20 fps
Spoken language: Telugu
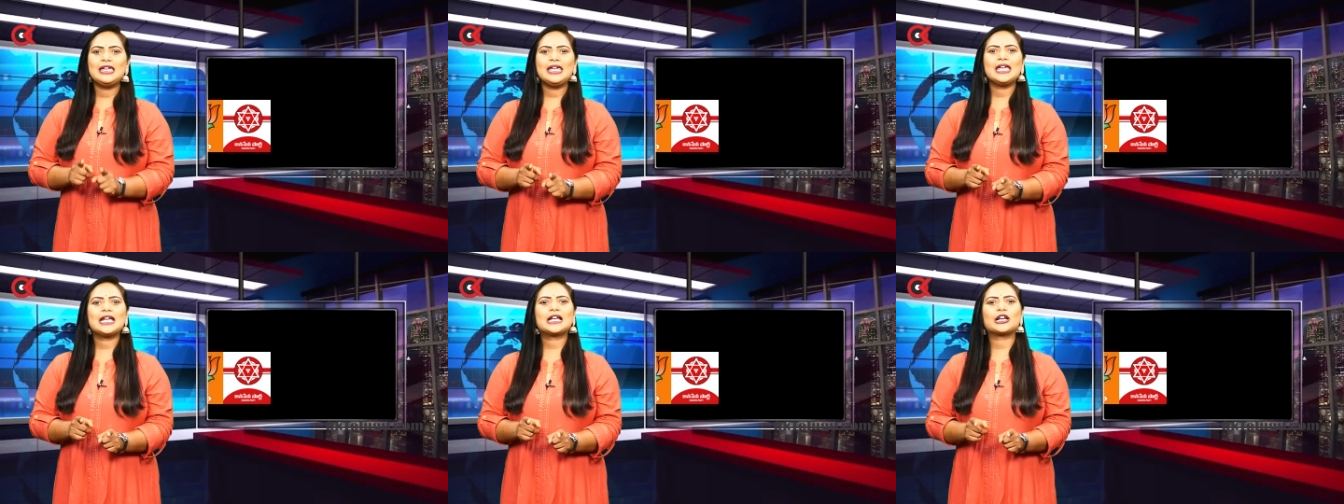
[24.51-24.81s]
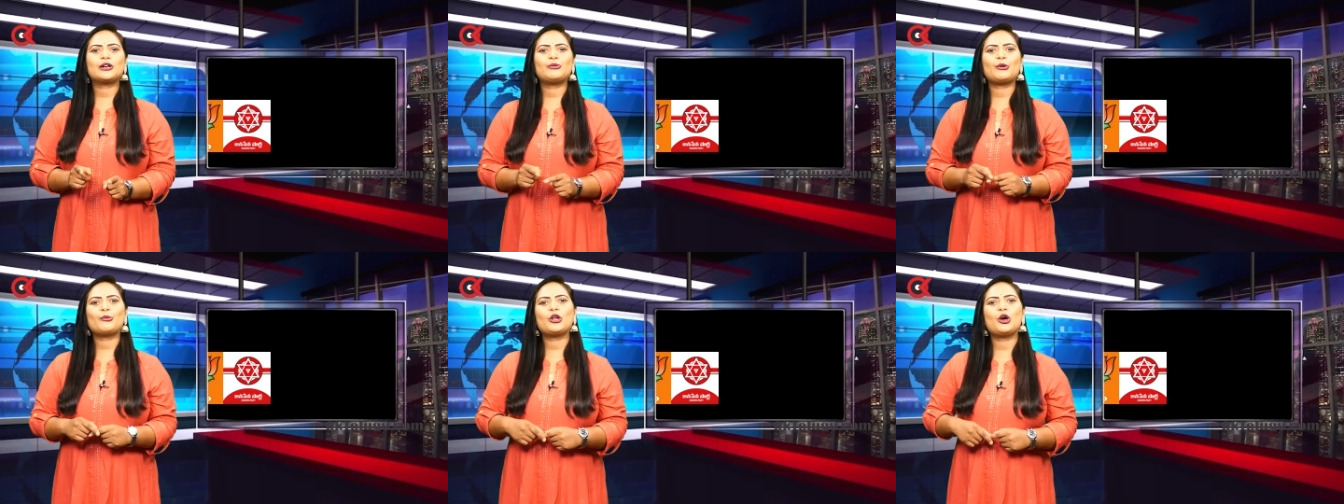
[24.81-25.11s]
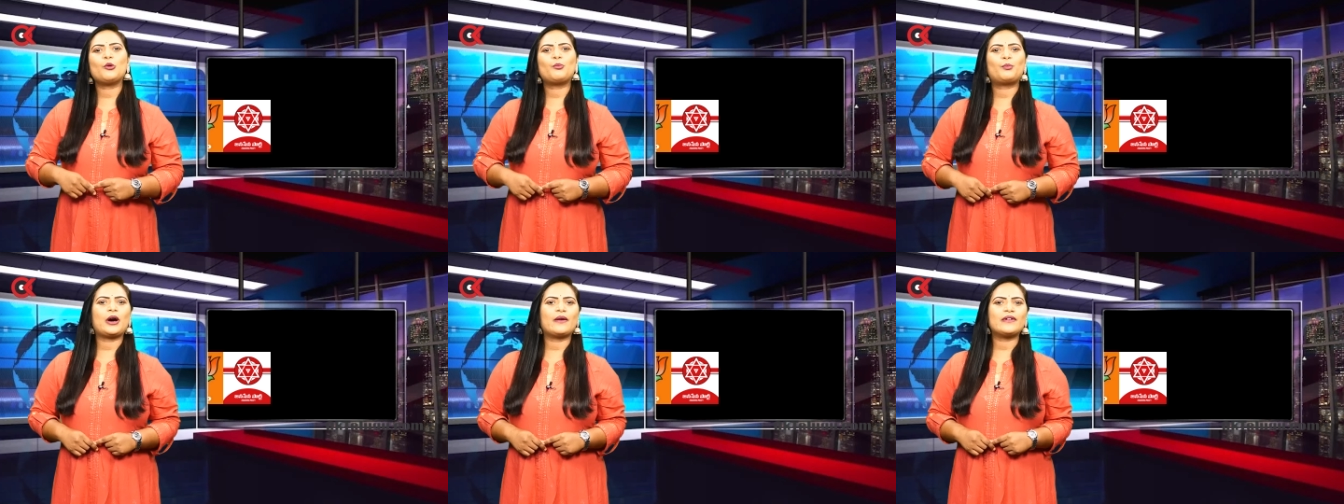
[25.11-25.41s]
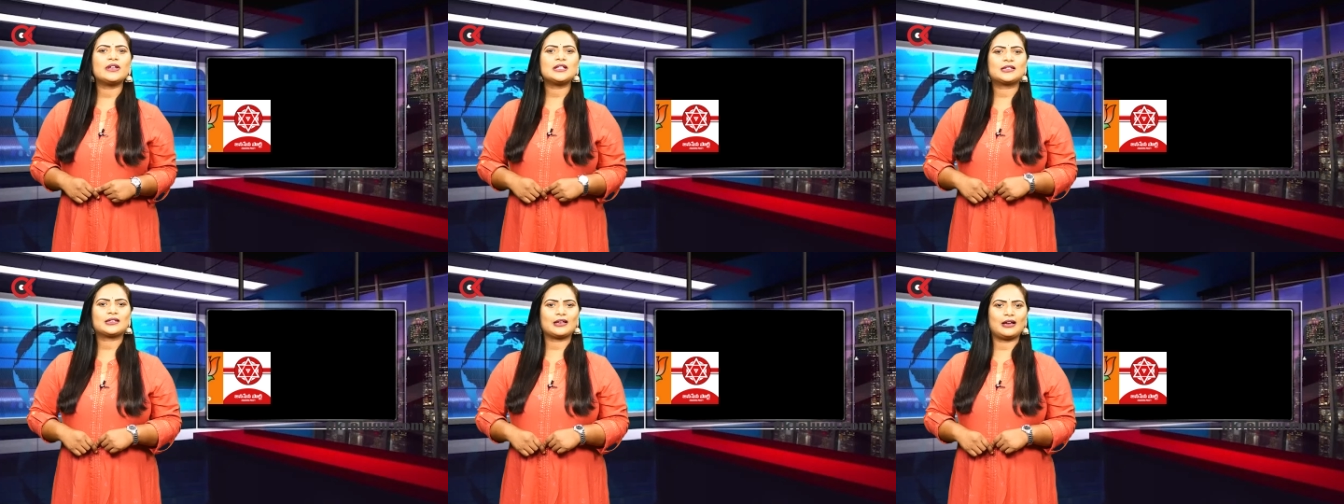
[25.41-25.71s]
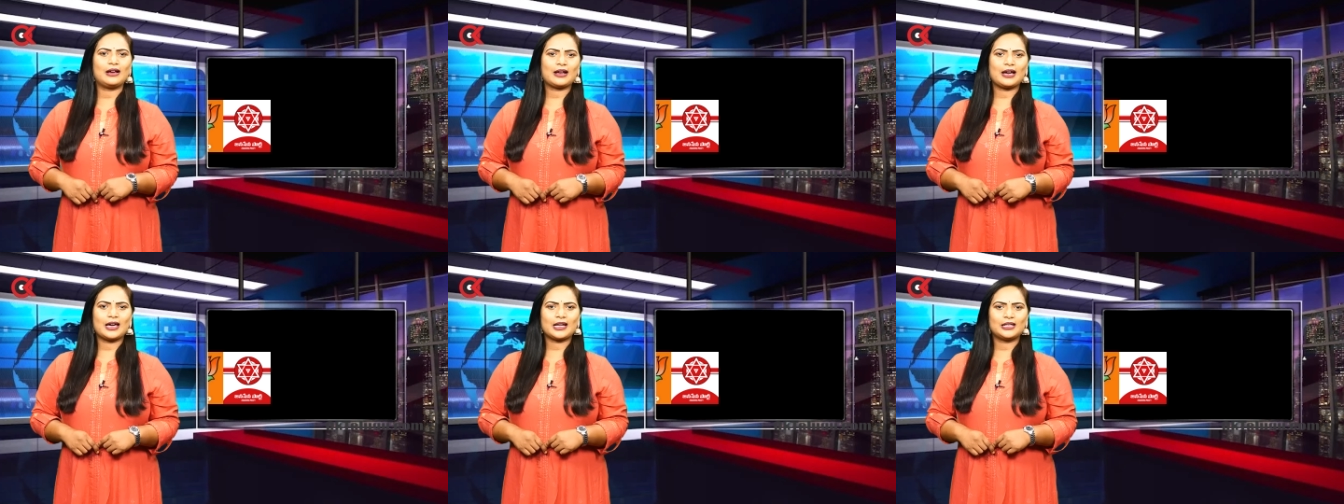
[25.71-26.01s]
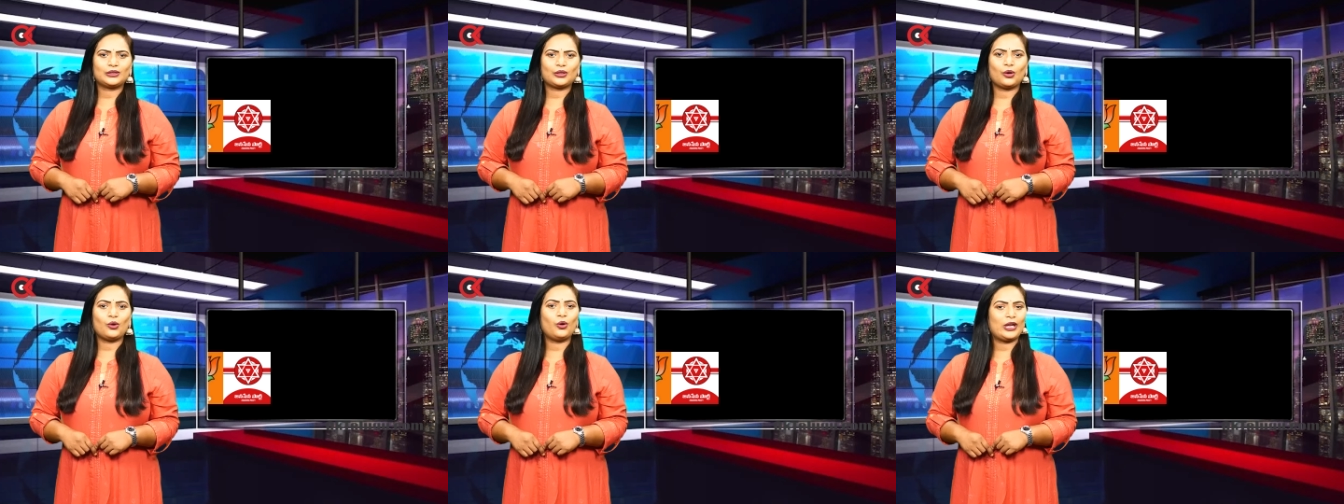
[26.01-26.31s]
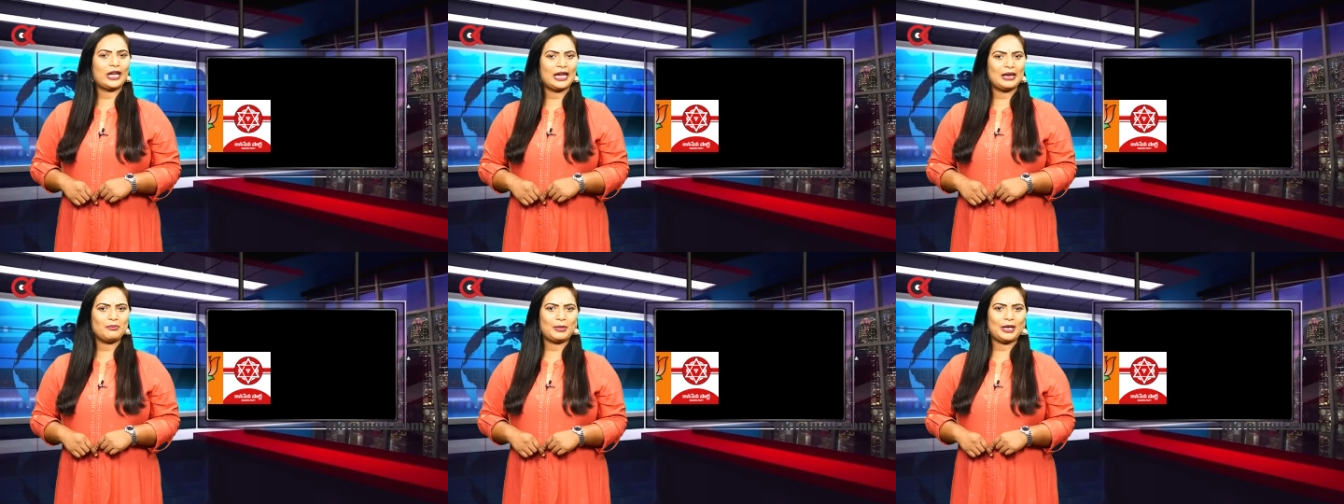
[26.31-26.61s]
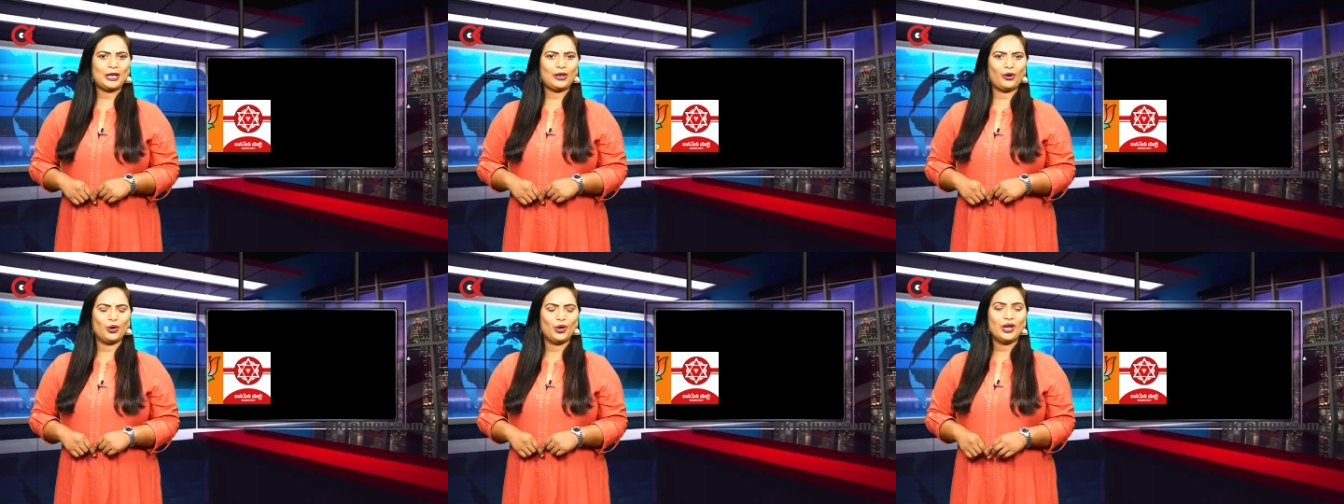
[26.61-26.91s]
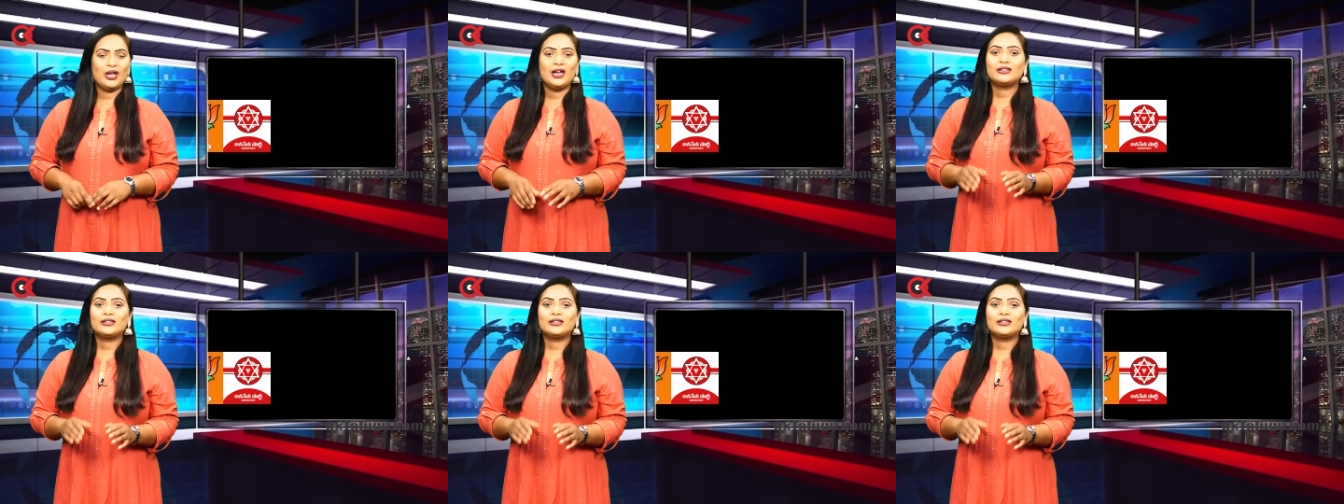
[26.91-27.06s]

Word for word: ఈ క్రమంలో పవన్ సహకారంతో ఏపీలో